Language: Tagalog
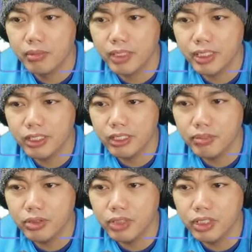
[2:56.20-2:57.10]
Makita mo
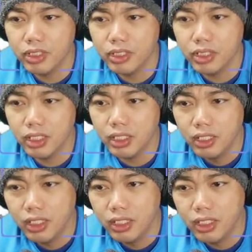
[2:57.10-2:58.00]
tong ah,
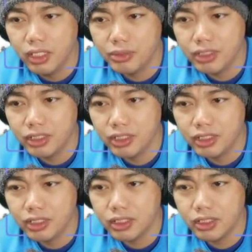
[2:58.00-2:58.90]

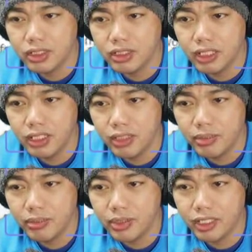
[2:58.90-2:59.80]
abshare.sa na
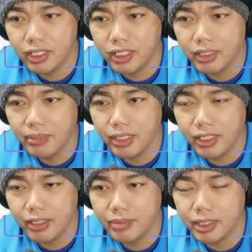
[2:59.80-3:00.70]
may, may
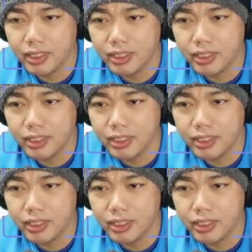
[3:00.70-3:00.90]
Arabic.